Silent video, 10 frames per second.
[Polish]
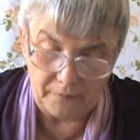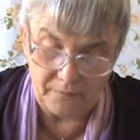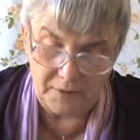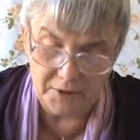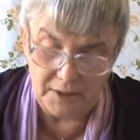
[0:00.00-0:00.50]

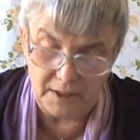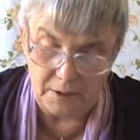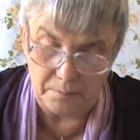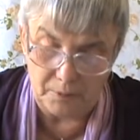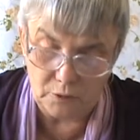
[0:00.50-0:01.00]
Wyznaj
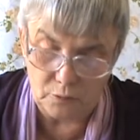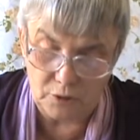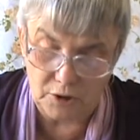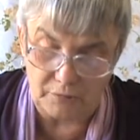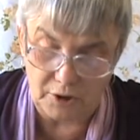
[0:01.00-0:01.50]
i
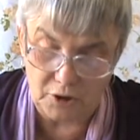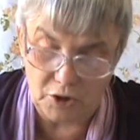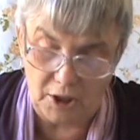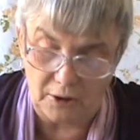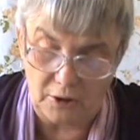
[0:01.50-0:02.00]
porzuć swoje
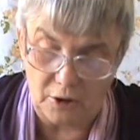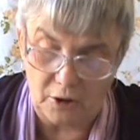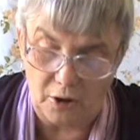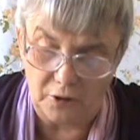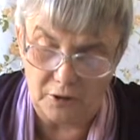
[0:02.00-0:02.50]
grzechy
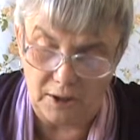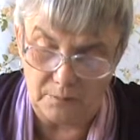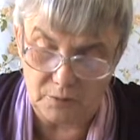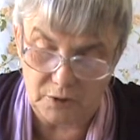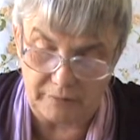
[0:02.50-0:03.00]
i oddaj
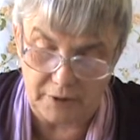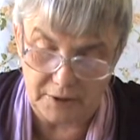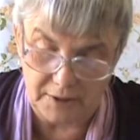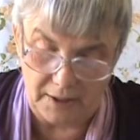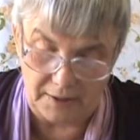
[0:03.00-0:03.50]
mu
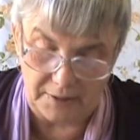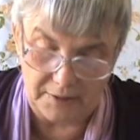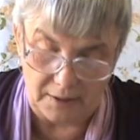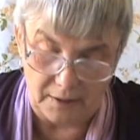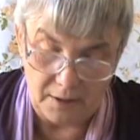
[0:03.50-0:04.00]
swoje serce.